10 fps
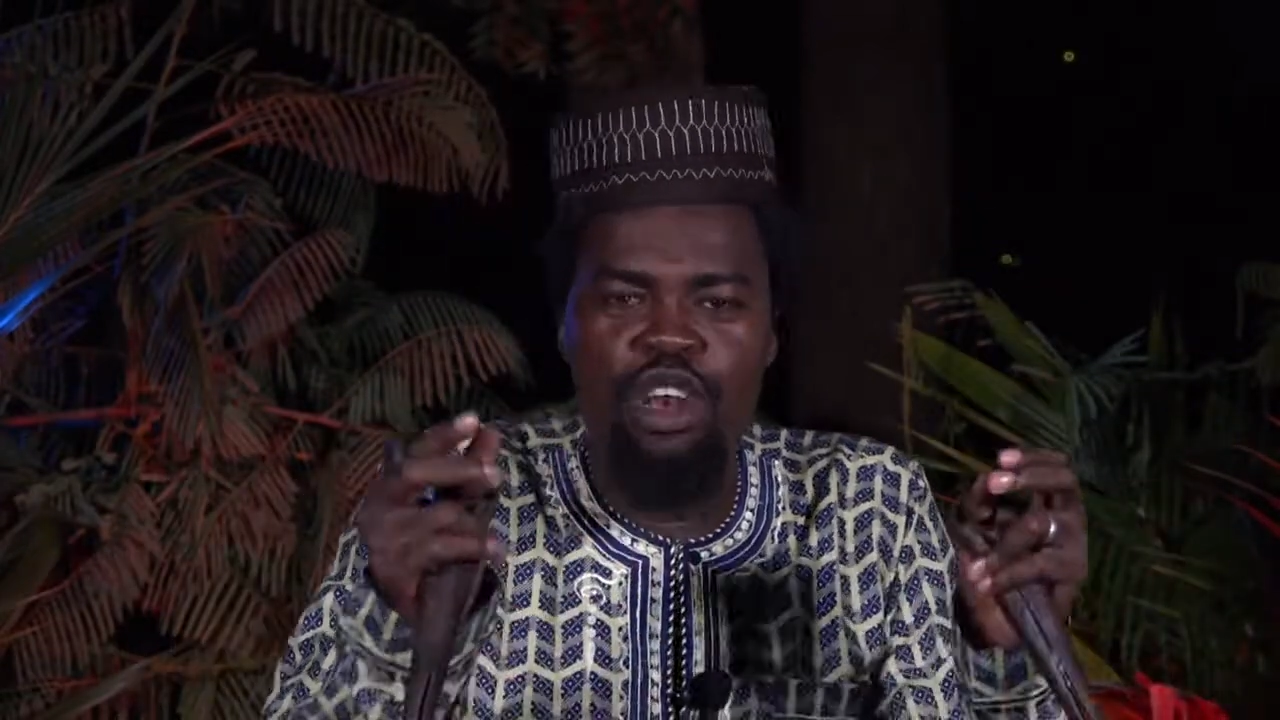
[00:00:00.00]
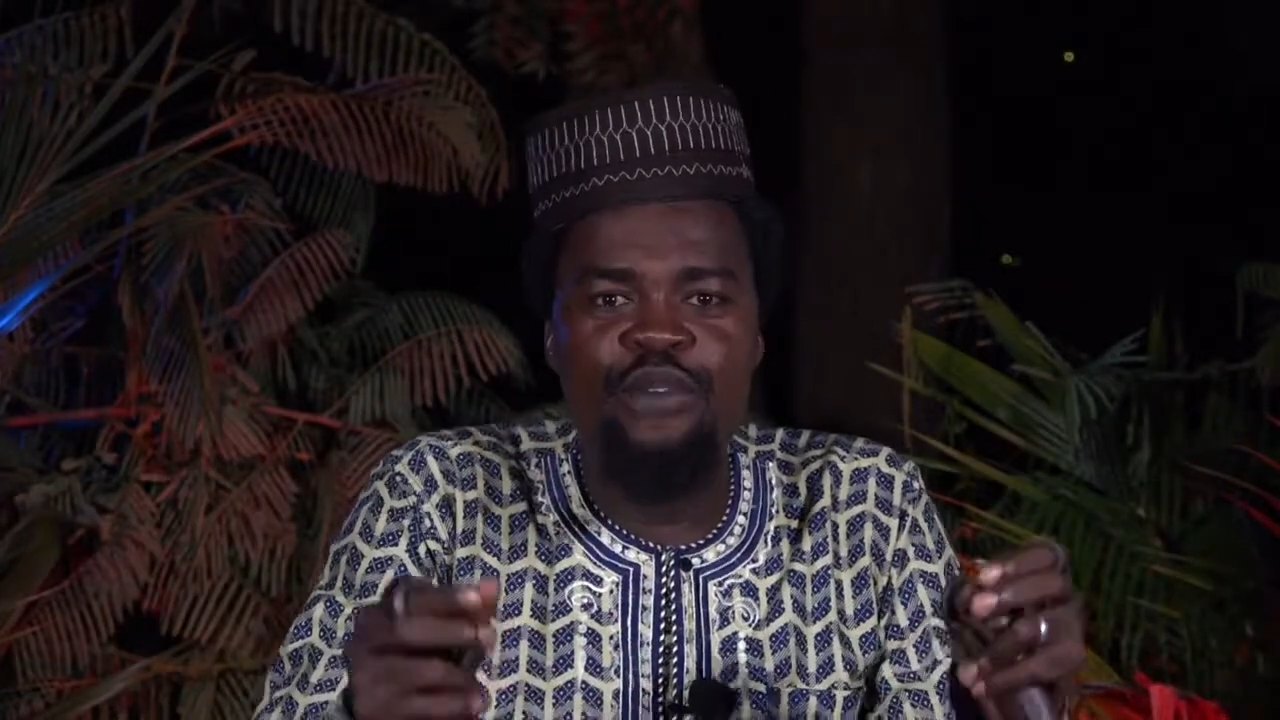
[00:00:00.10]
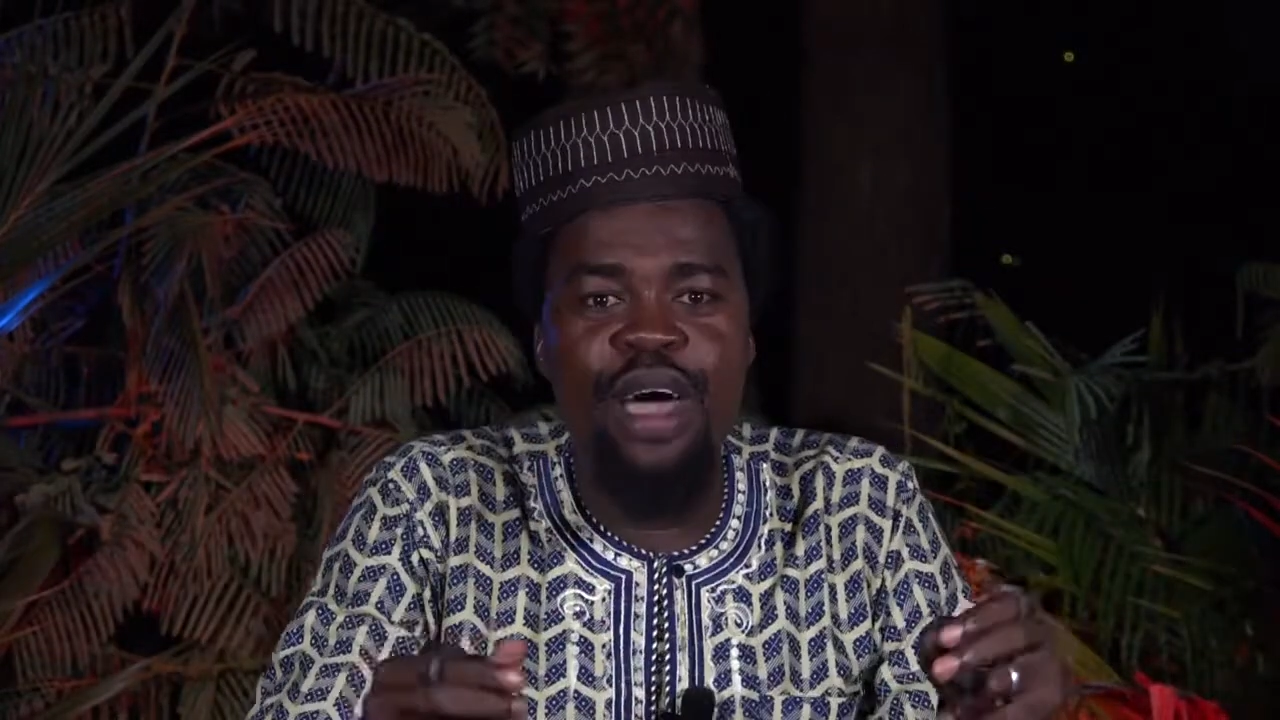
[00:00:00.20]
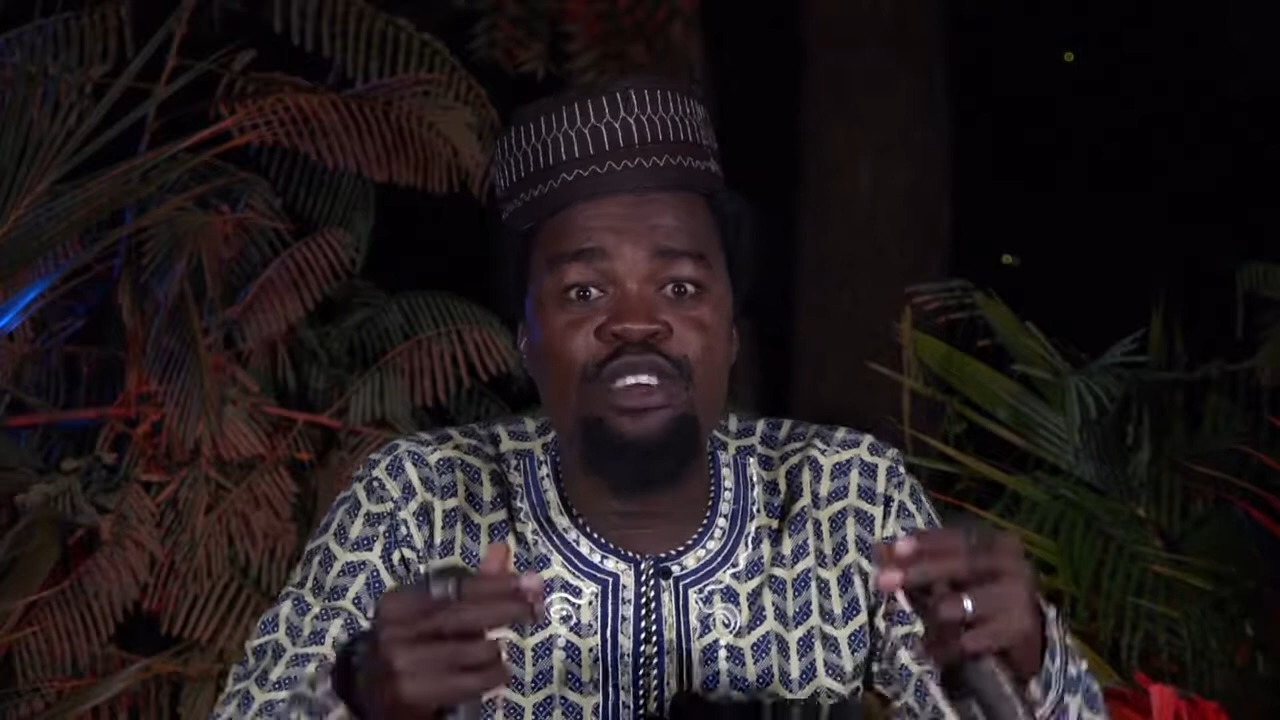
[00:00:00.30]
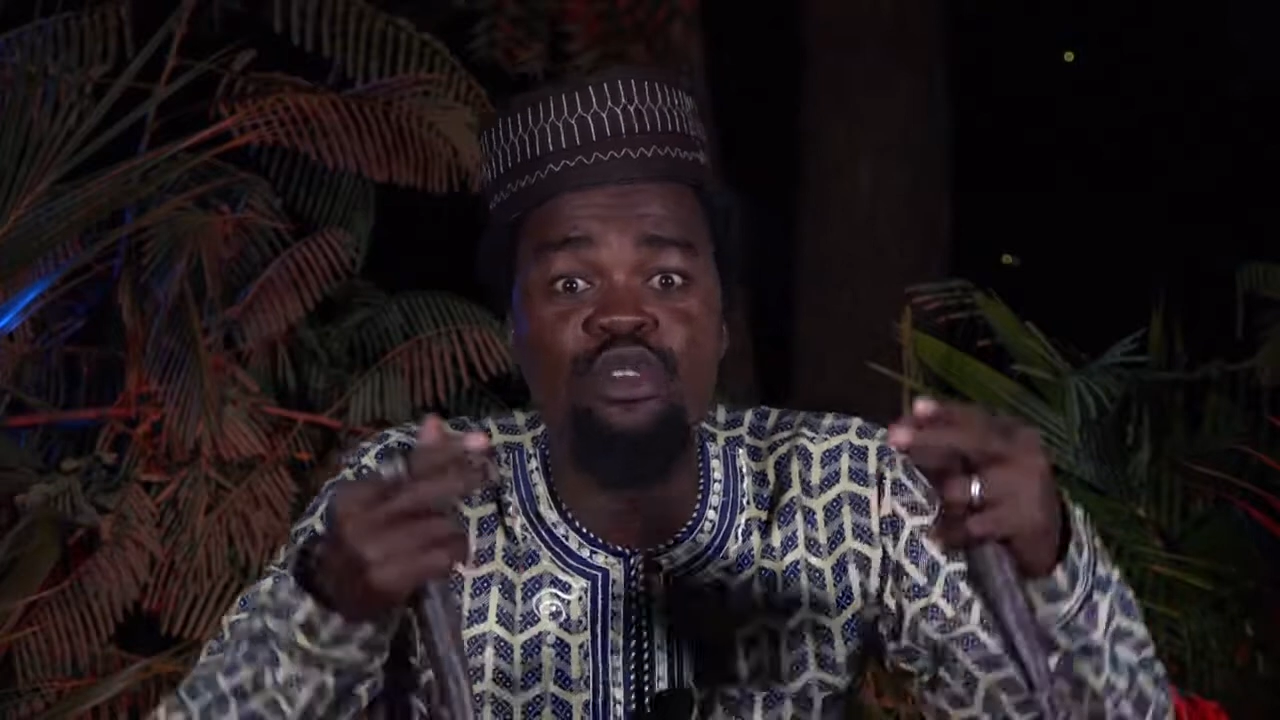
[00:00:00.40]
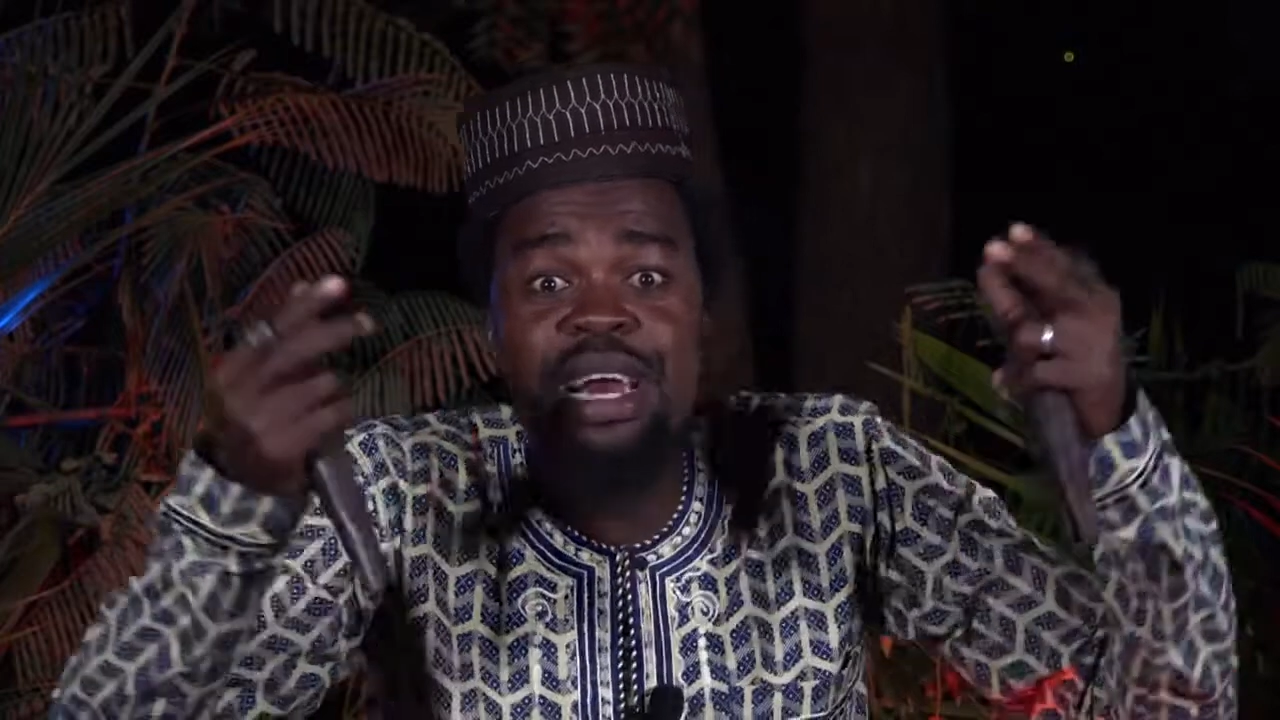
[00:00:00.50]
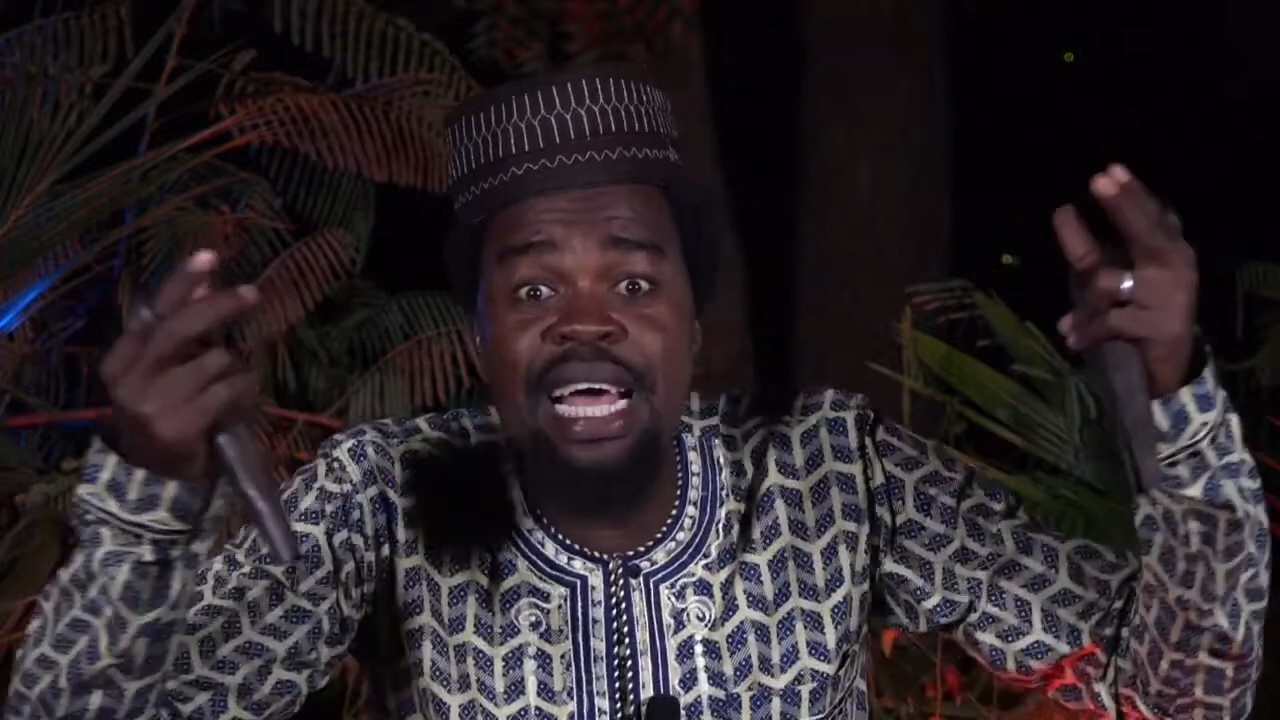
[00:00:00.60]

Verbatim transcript: l'univers du